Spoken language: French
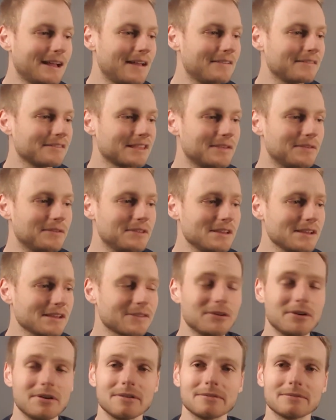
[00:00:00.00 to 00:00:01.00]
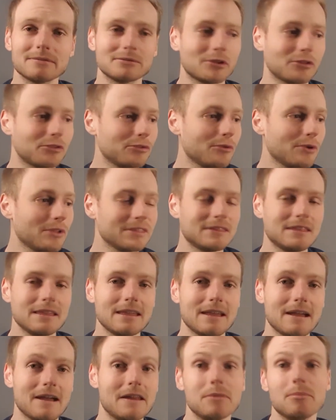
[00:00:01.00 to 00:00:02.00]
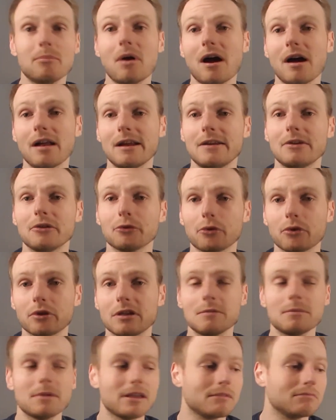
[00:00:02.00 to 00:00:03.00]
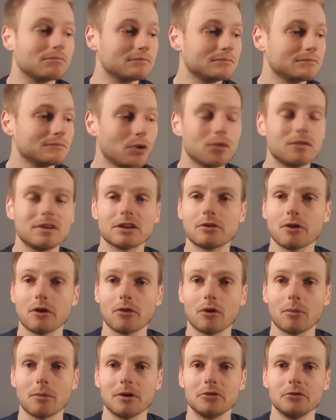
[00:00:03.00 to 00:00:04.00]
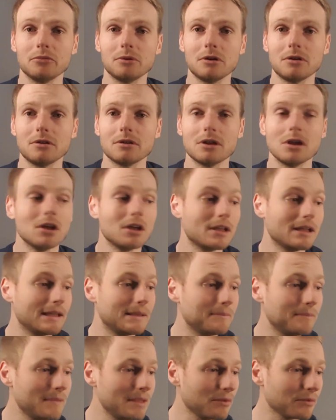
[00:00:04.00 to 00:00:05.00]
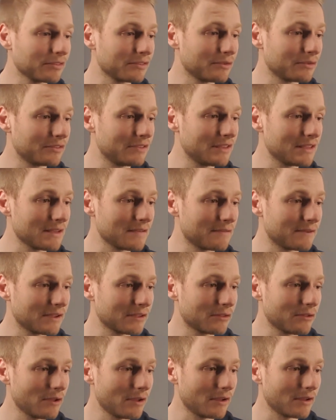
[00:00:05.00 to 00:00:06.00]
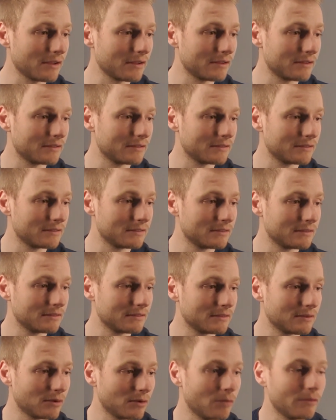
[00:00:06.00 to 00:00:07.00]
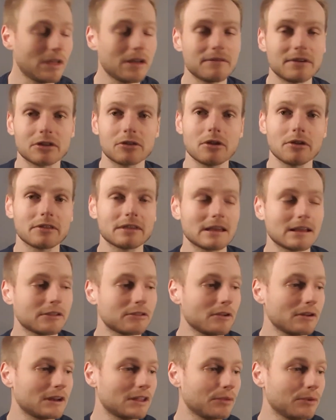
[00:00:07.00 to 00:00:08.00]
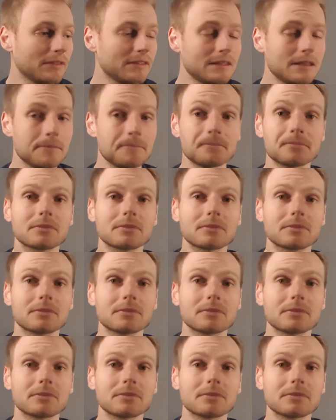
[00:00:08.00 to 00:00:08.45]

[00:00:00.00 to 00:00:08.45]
ce qui veut dire que notre droite D, elle est parallèle, entre guillemets, au vecteur normal du plan, mais on sait aussi qu'un vecteur, on a un vecteur directeur de la droite D.